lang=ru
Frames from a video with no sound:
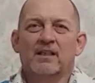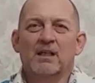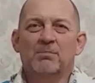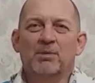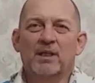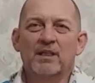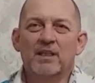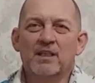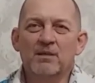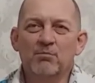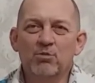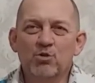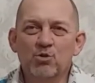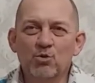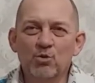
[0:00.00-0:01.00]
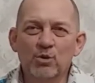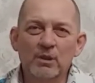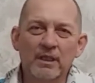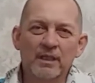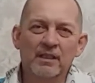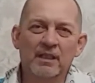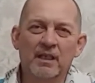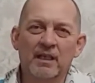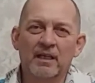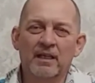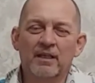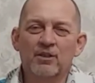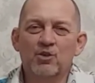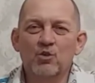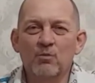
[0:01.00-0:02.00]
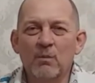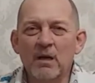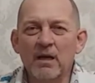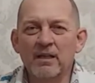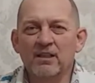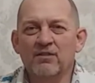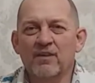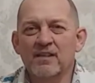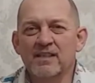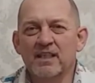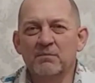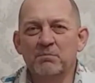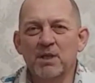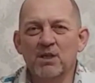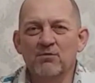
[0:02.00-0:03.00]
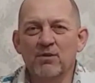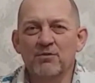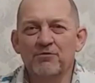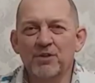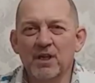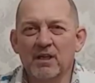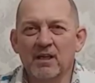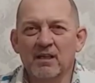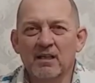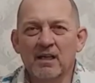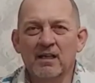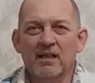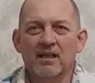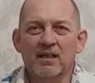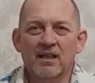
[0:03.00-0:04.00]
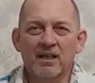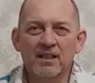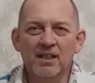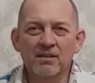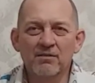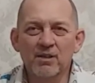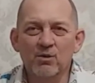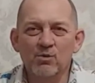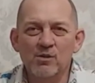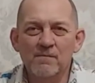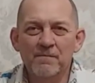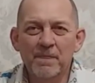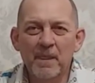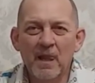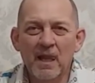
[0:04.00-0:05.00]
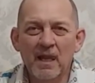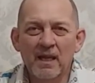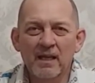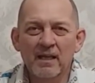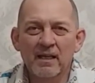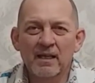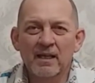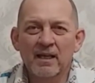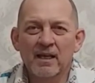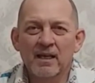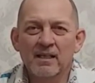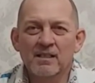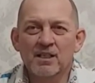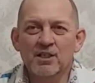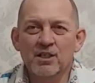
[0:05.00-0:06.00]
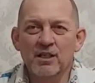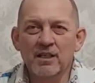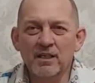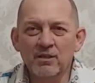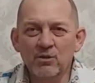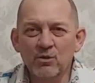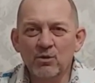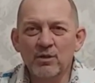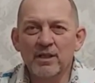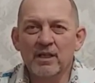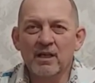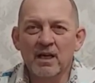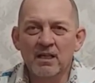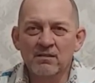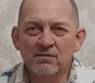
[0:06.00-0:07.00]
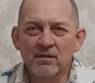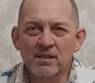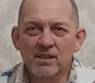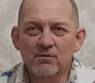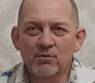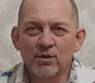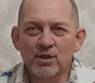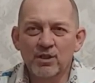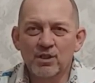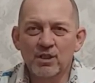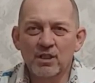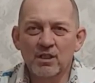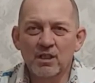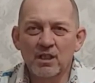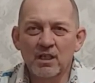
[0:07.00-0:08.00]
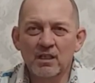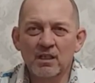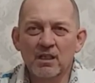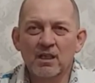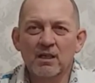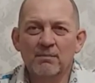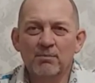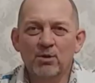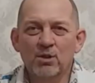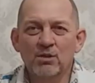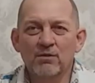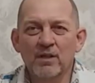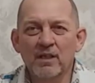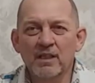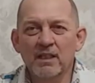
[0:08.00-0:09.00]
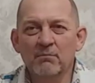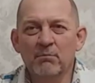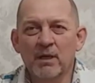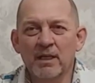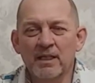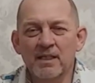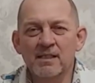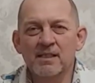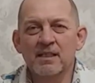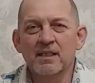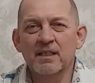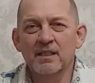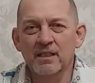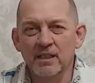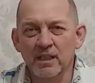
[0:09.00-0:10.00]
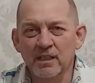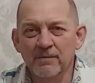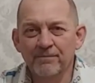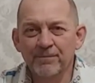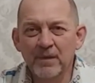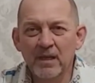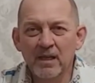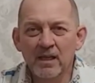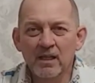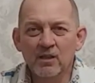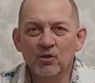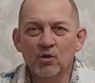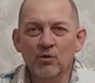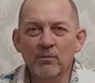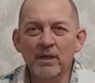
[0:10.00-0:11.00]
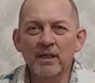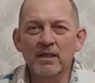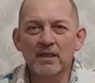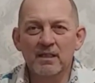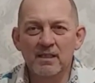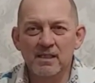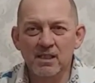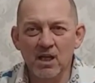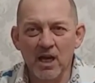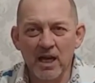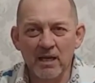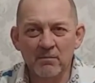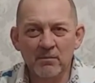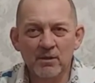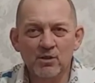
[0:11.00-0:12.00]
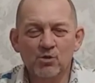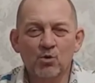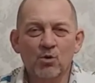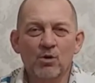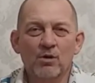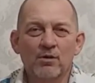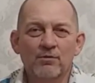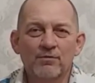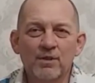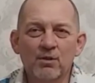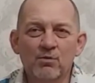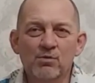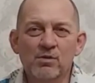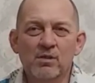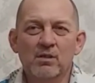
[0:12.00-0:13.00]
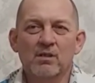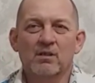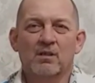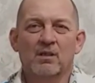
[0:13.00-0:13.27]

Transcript: на планете бушует такая чума 21 века, как коронавирус сожалению, лекарств на сегодняшний день против этой болезни нет. Но мы знаем, что вирус